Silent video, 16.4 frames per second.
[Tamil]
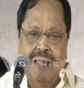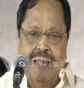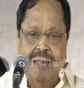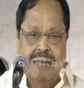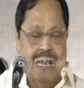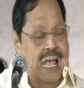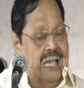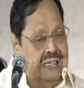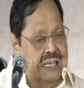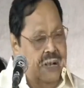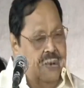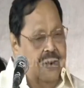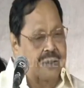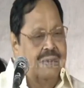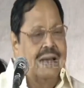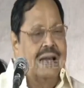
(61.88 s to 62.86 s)
தமிழ்நாடு
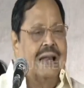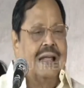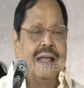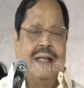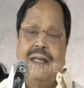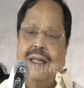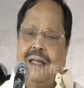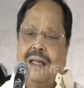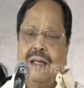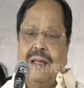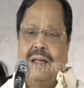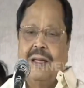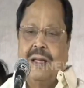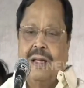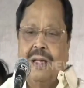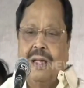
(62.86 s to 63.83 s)
சிறு கனிம
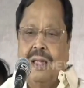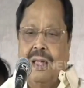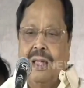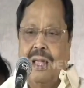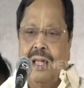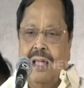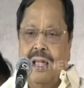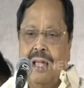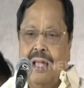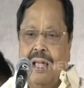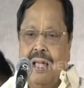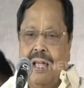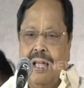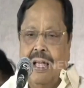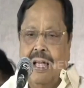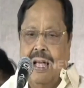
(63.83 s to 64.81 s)
சலுகை விதிகள் படி
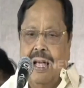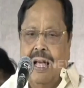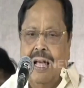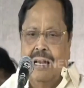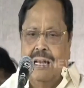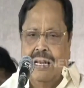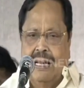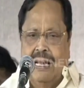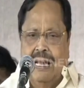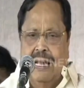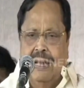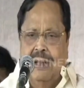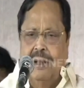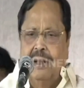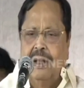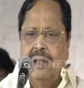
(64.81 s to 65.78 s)
காப்பு காடுகள்
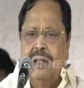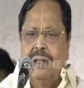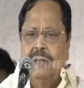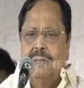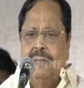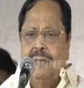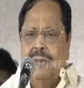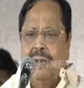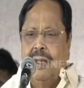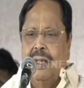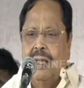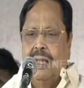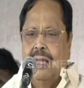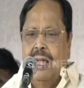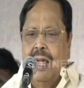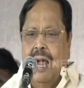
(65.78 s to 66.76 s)
என்ற சொல்
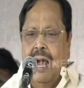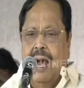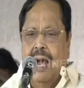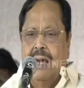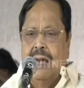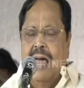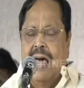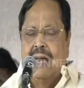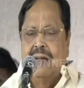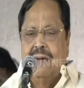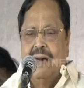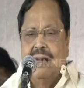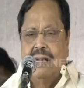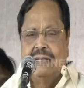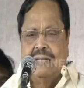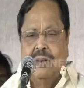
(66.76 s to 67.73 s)
நீக்கப்பட்டது
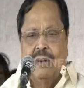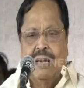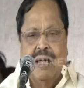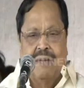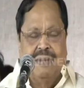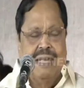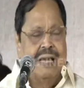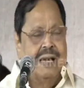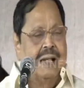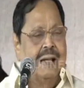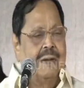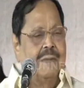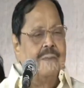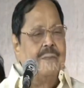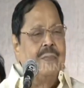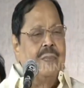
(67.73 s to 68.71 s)
சரியானது என்றும்
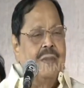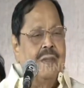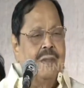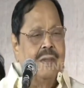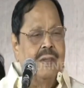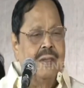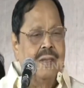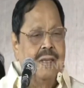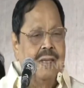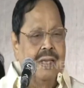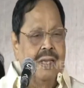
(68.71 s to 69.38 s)
அமைச்சர் கூறியுள்ளார்